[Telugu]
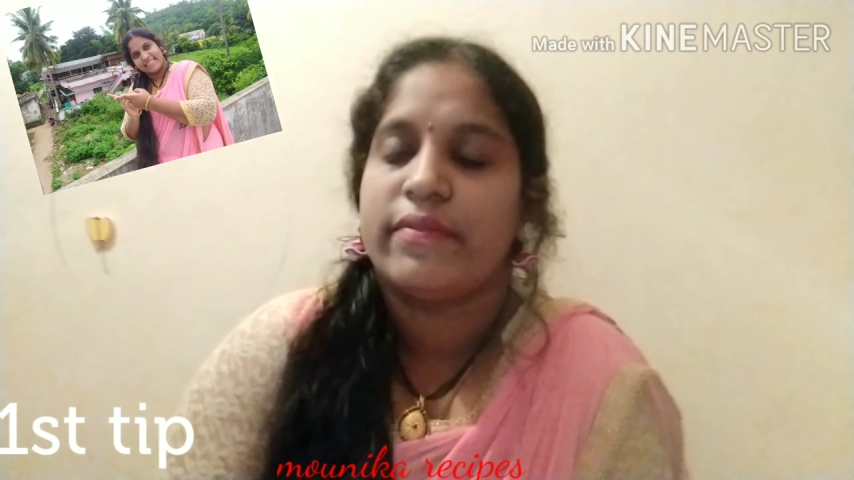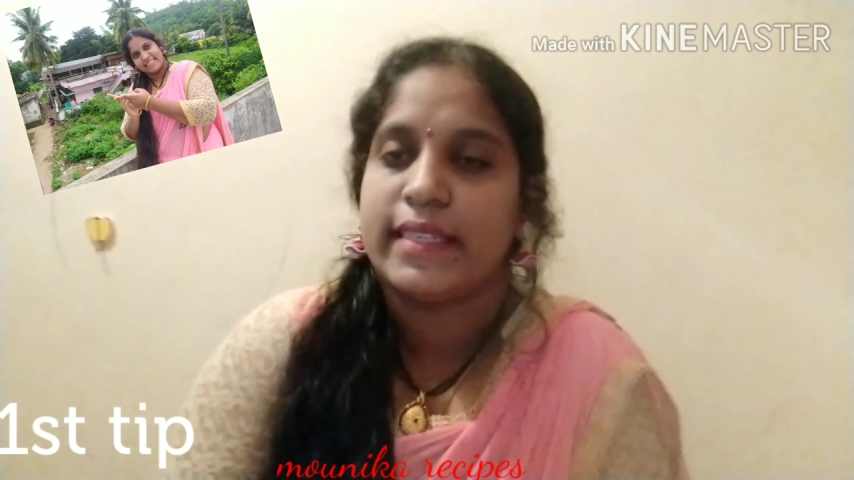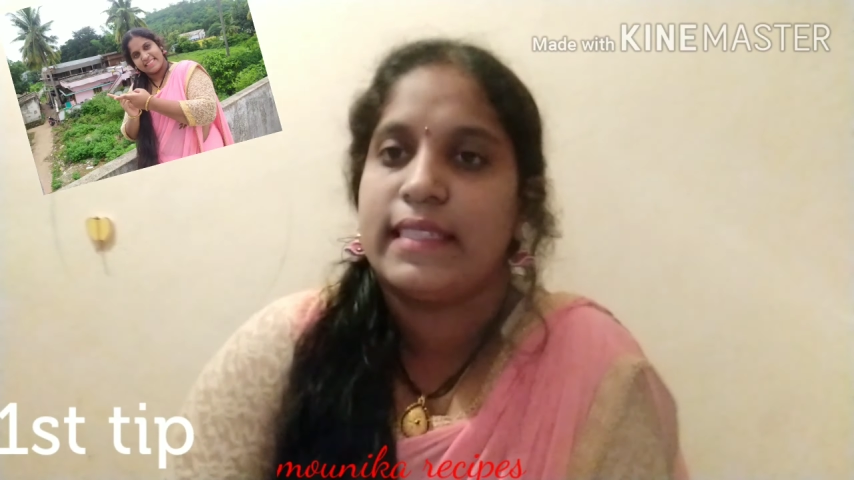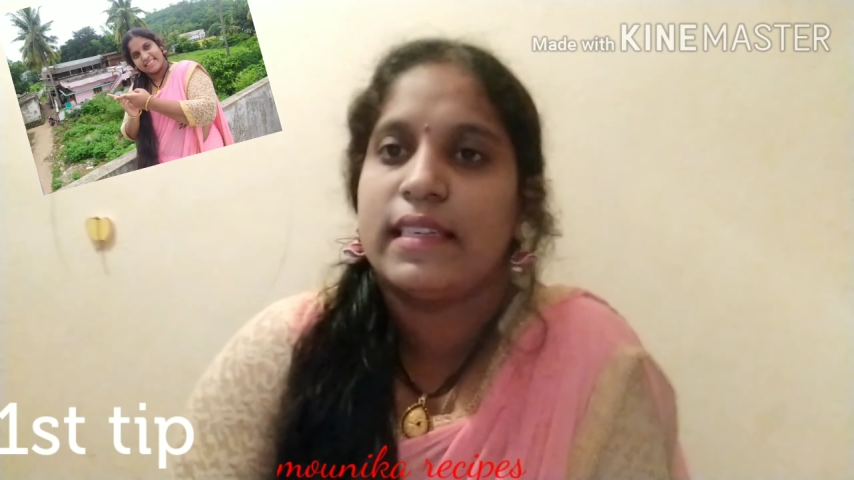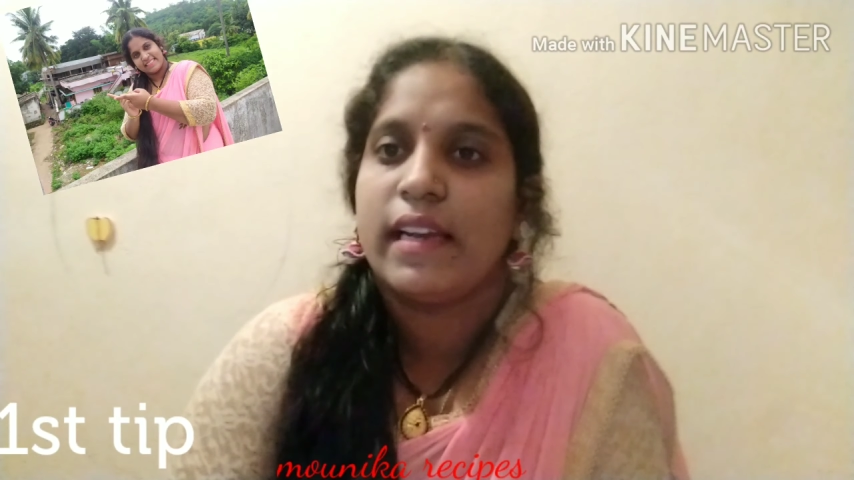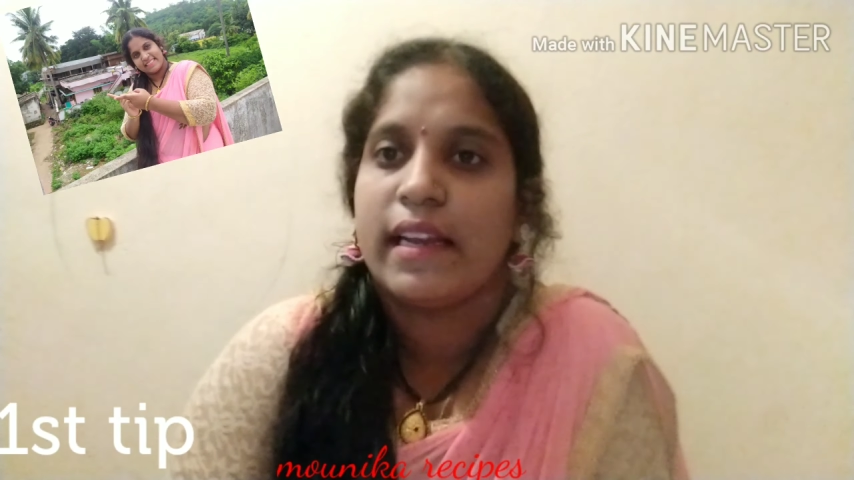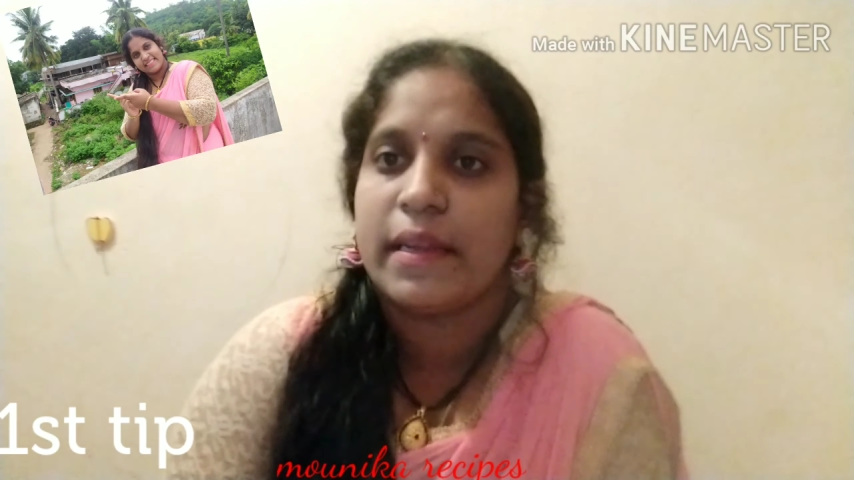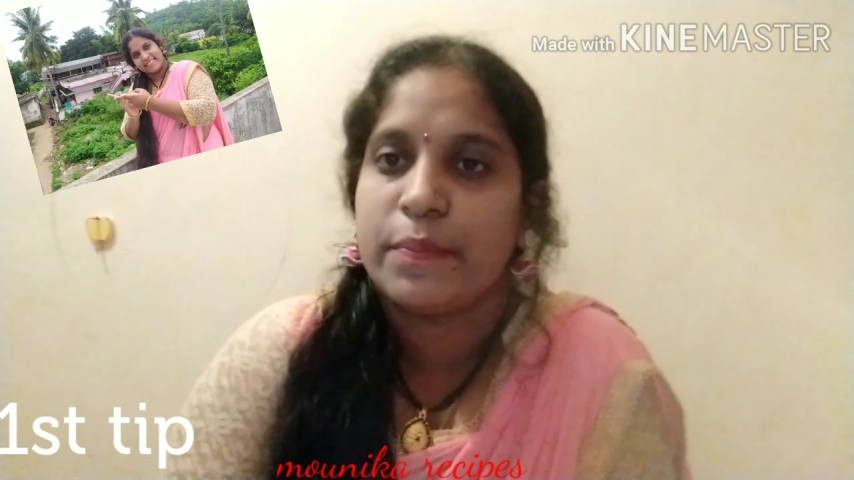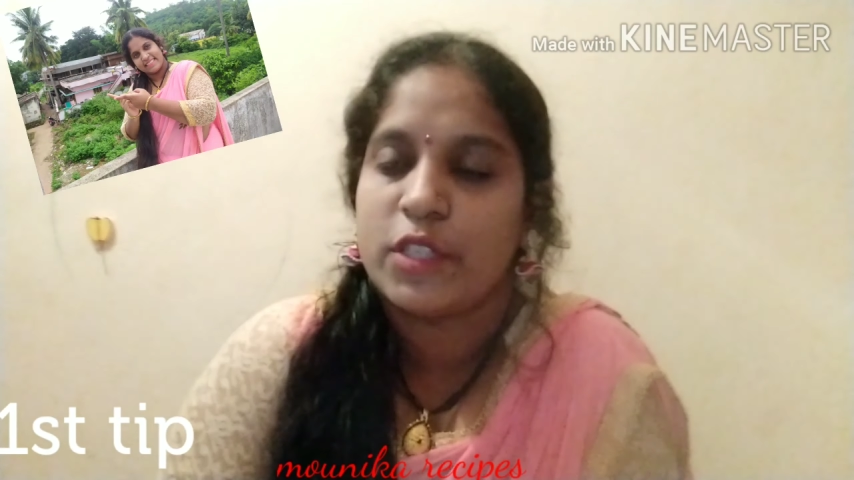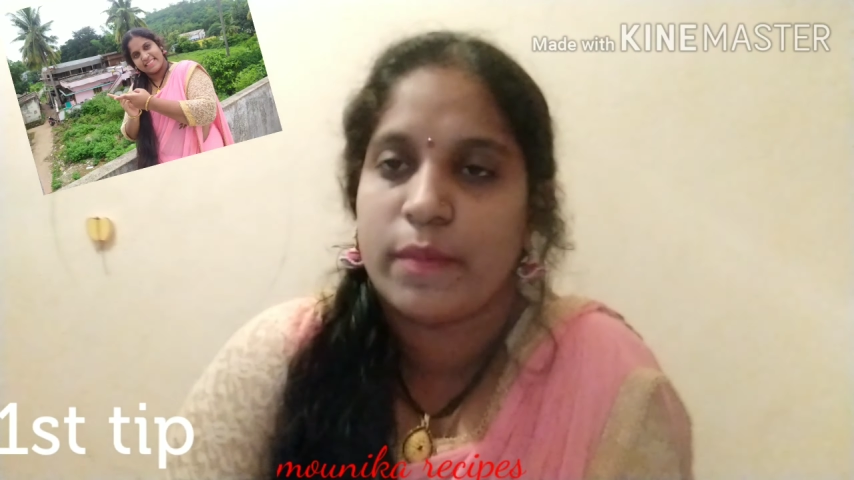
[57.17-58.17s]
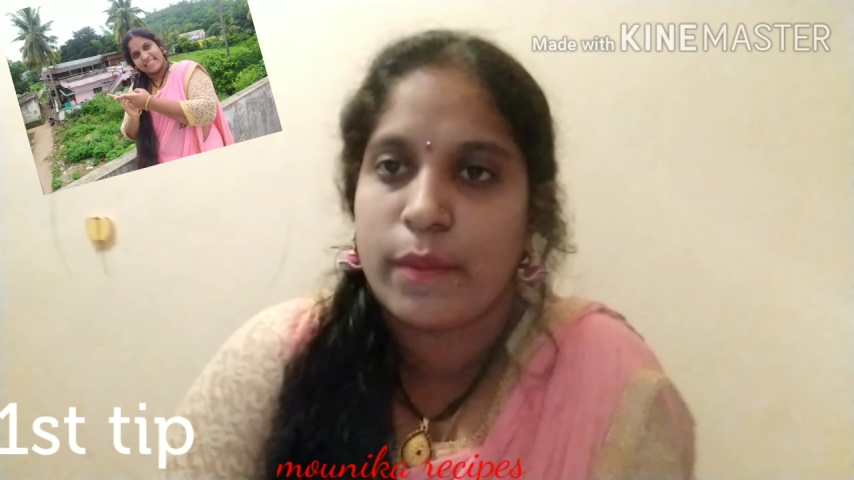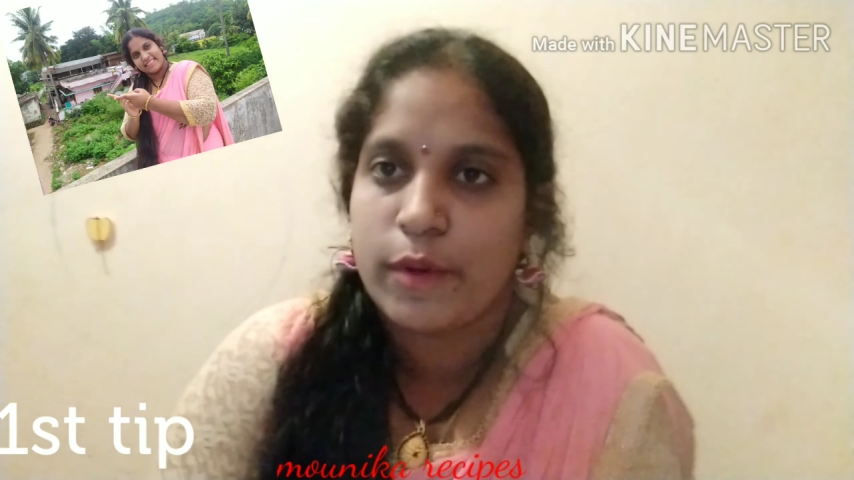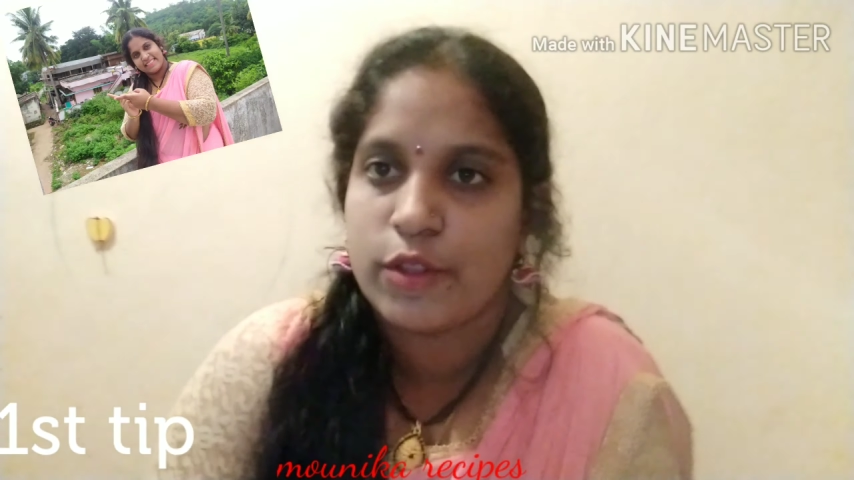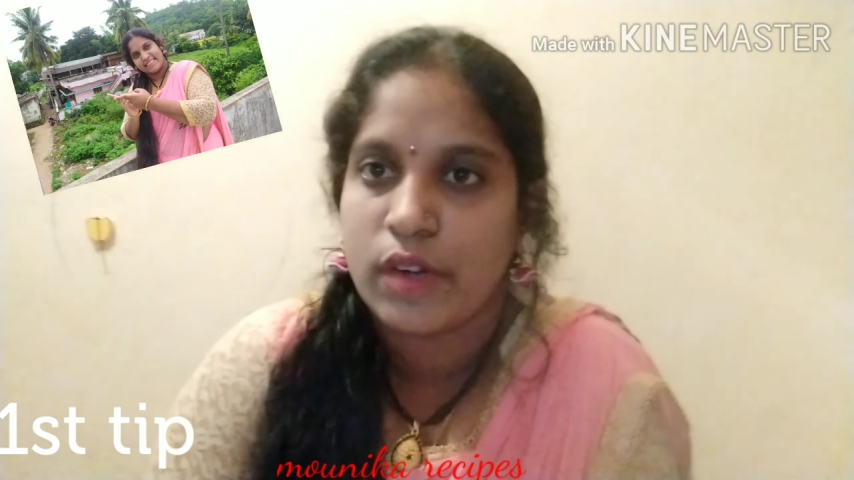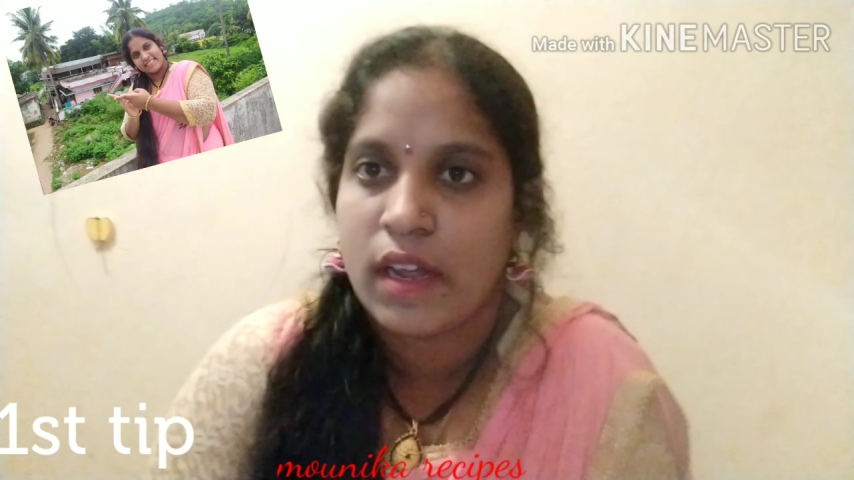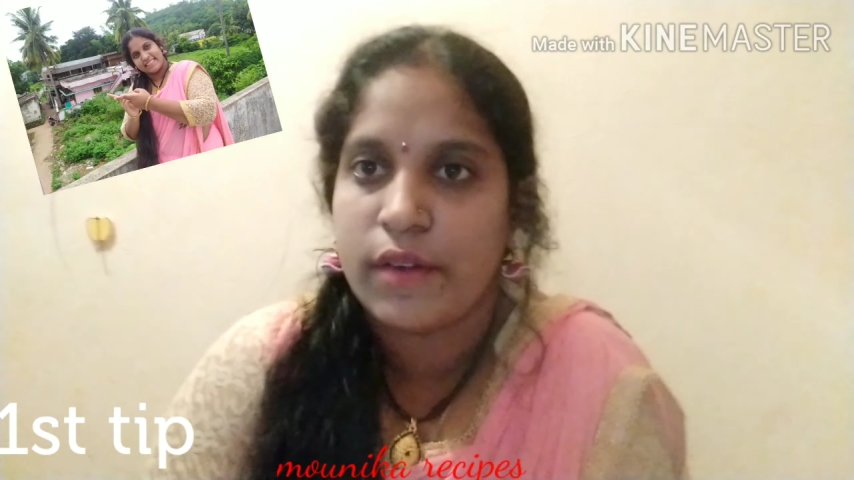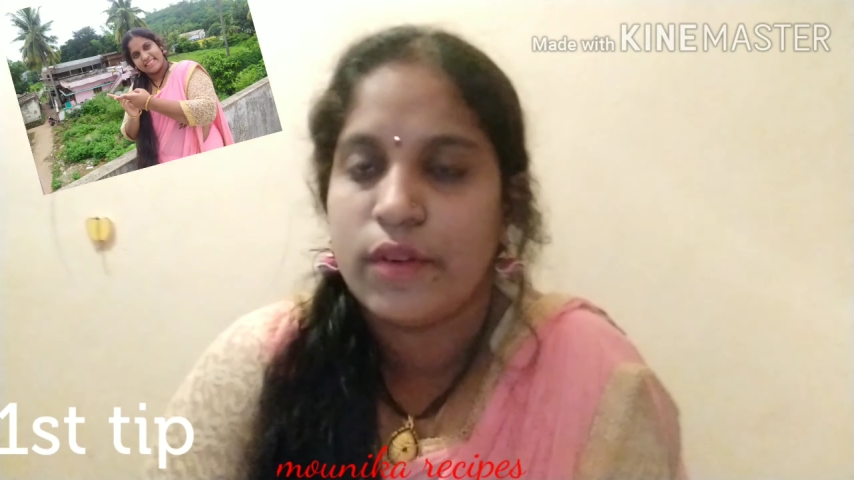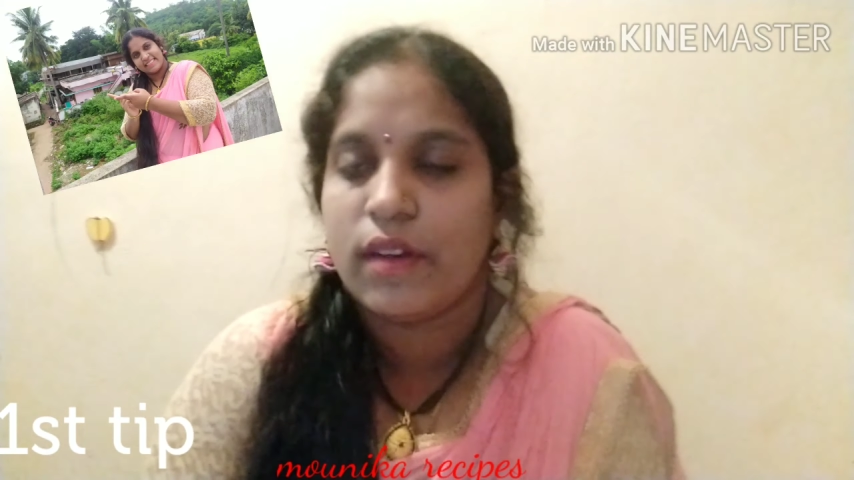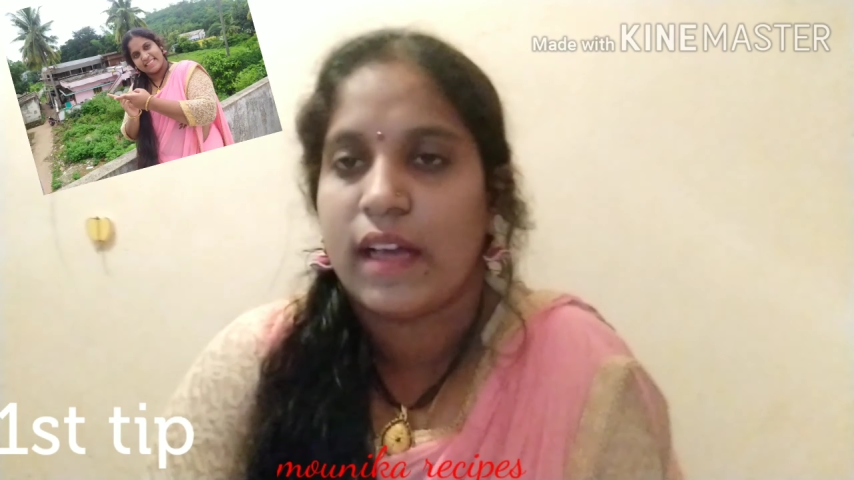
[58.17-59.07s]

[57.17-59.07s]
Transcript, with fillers: ఫస్ట్ నేను టిప్ చెప్పబోతున్నాను